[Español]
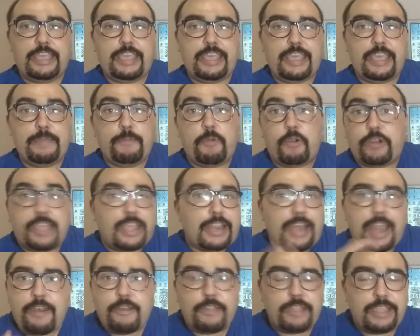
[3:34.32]
Y porque,
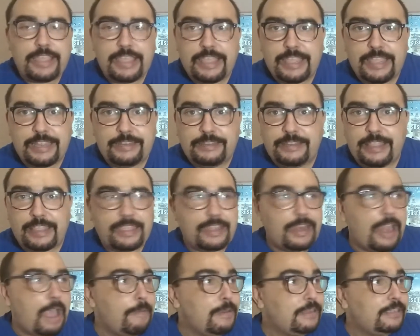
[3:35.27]
claro, eh,
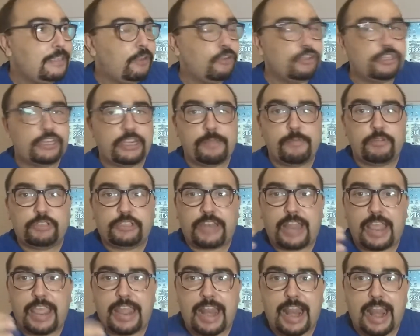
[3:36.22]
dicen, a ver si conseguimos
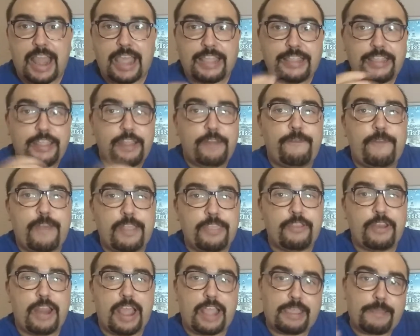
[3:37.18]
traer a la gente del
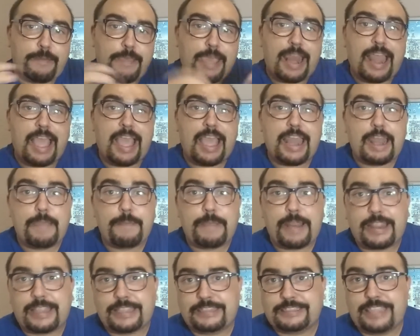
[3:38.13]
fandom a que vea la gala
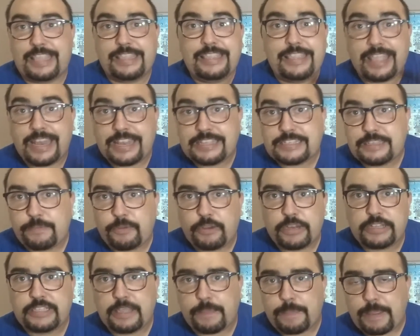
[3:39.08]
para que se interese
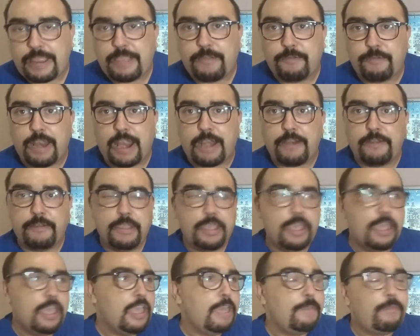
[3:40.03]
por esta película, ¿no?
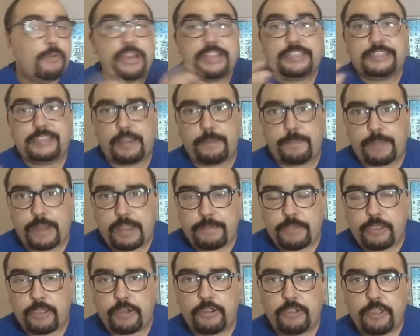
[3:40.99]
Y por este
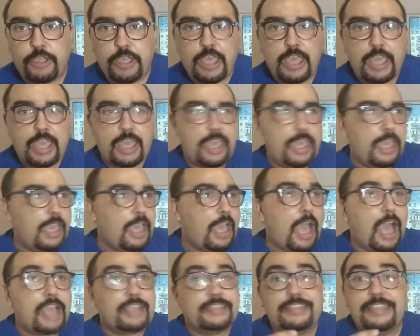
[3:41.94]
premio, ¿no? Eh,
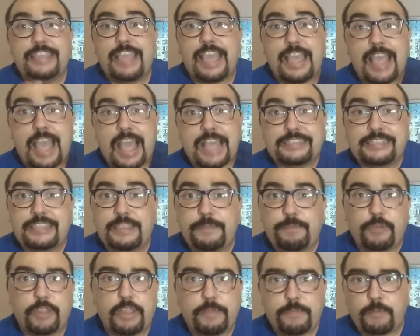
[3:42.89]
así,
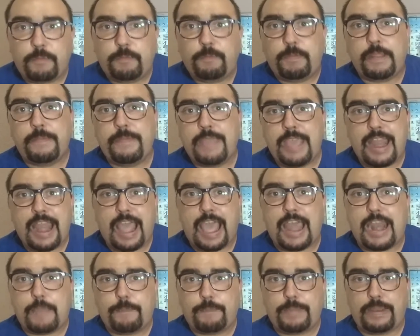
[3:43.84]
así podemos premiar
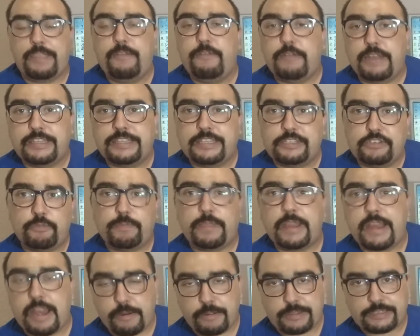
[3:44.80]
a las películas de
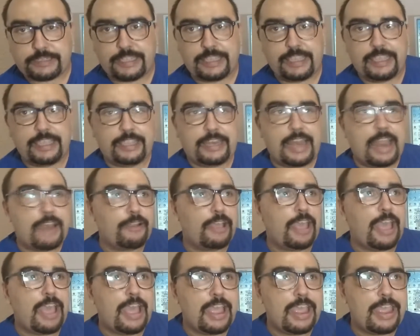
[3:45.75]
superhéroes. Y
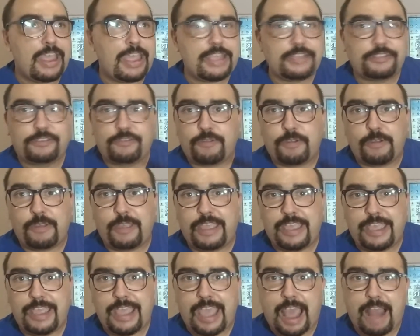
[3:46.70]
claro, eh, esto
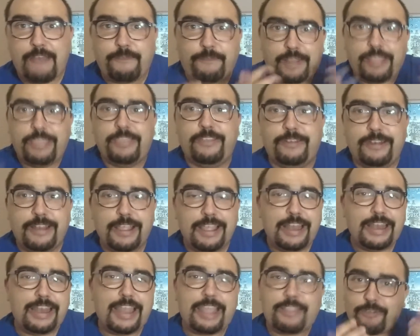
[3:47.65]
al fandom
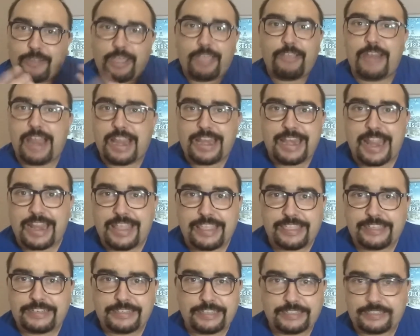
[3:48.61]
le ha tocado las
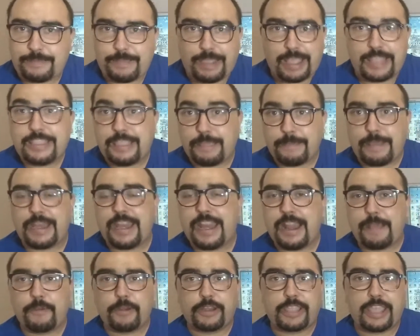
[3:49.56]
narices de semejante
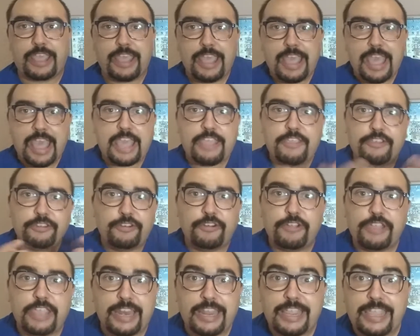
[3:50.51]
manera, porque ellos
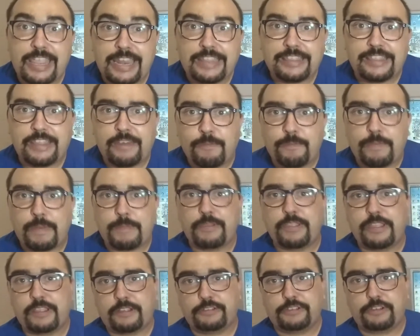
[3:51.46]
no quieren que les den un
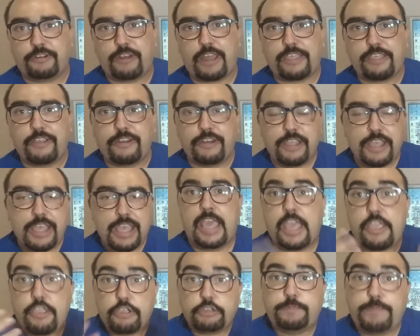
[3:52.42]
premio de consolación.
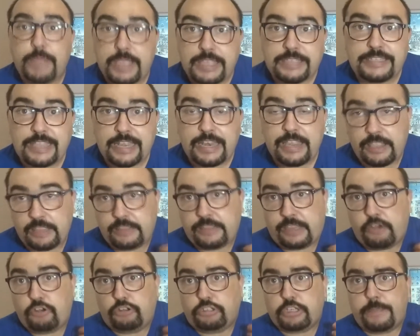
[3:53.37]
Ellos piensan, y
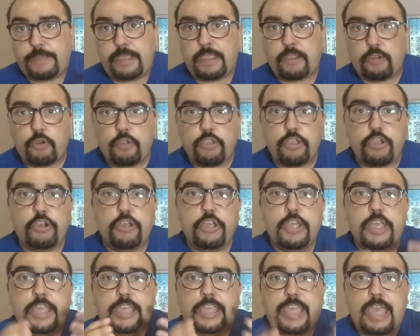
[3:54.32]
entre los que me incluyo,
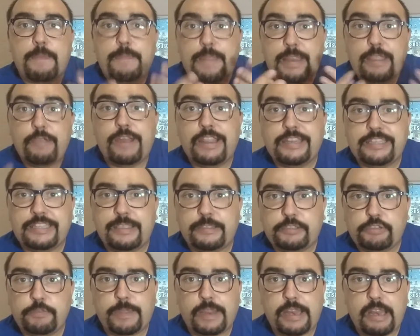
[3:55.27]
que hay películas
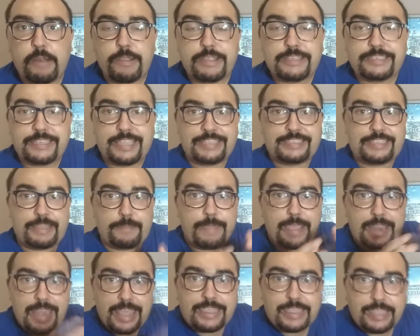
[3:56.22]
de superhéroes que se
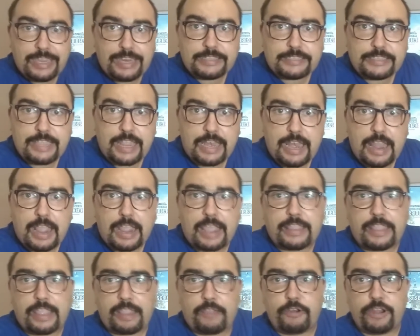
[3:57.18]
merecen estar en las
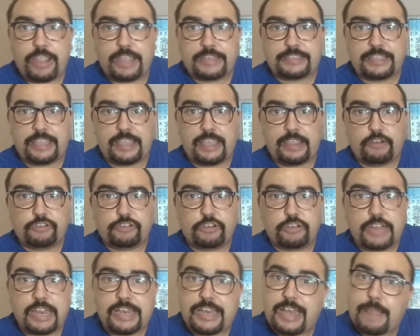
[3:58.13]
categorías de los
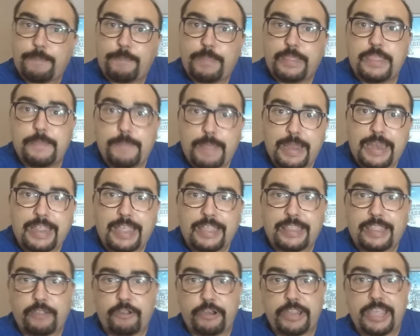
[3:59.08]
Oscars, en las principales
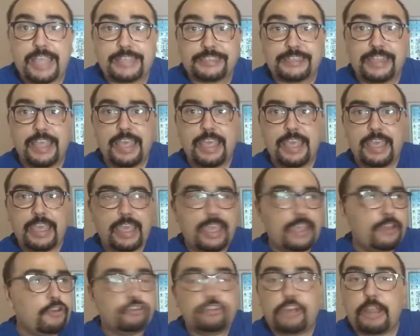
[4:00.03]
categorías.
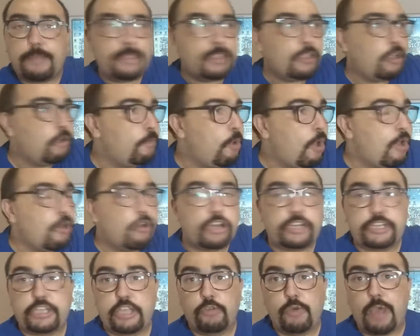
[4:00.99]
no solamente como algo
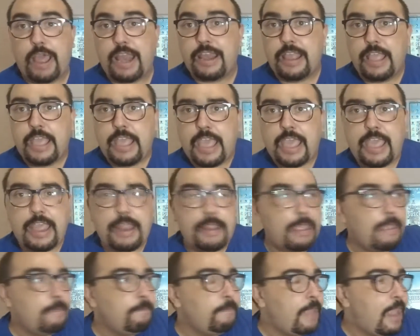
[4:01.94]
residual.
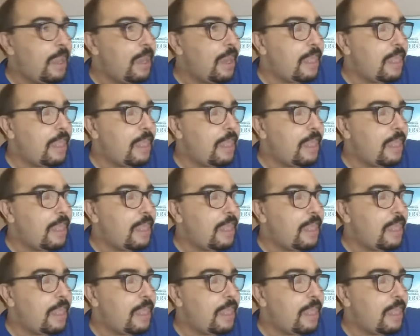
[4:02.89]
En,